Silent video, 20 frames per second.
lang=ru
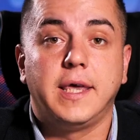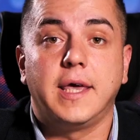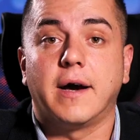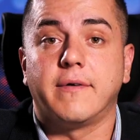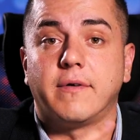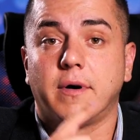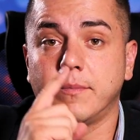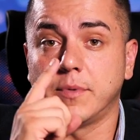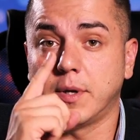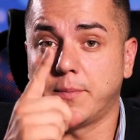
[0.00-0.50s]
Я
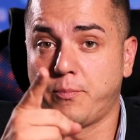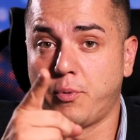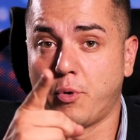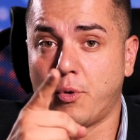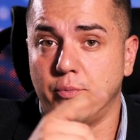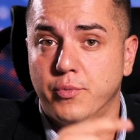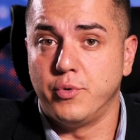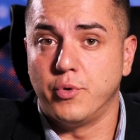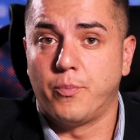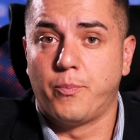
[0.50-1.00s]
вам
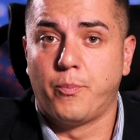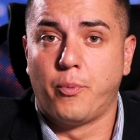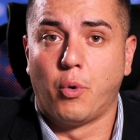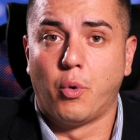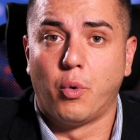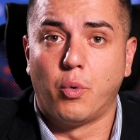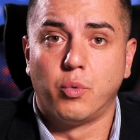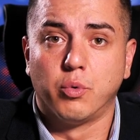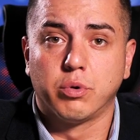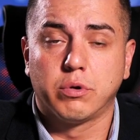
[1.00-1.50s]
напомню,
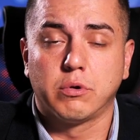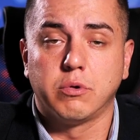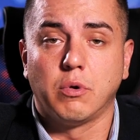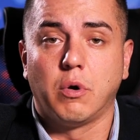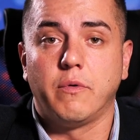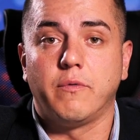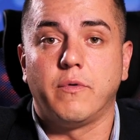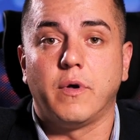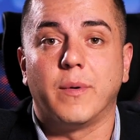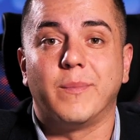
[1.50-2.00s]
по
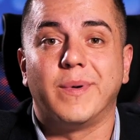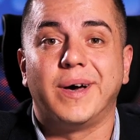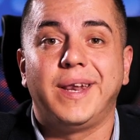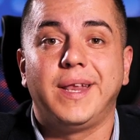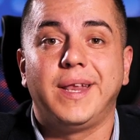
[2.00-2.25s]
условиям